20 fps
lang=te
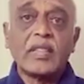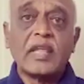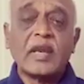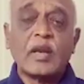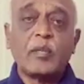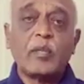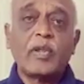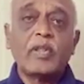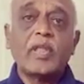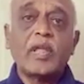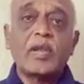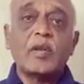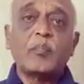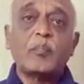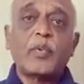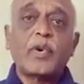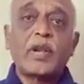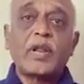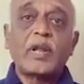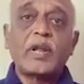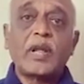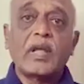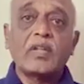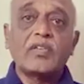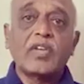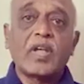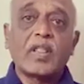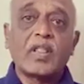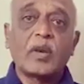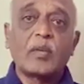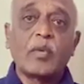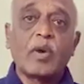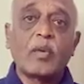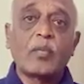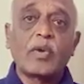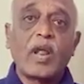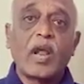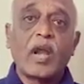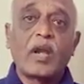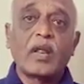దీని మీద ఇప్పటికే
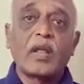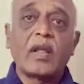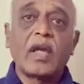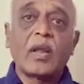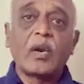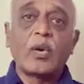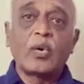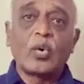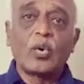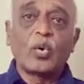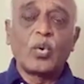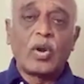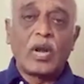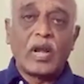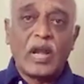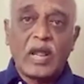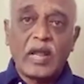చంద్రబాబు నాయుడు గారు రెండు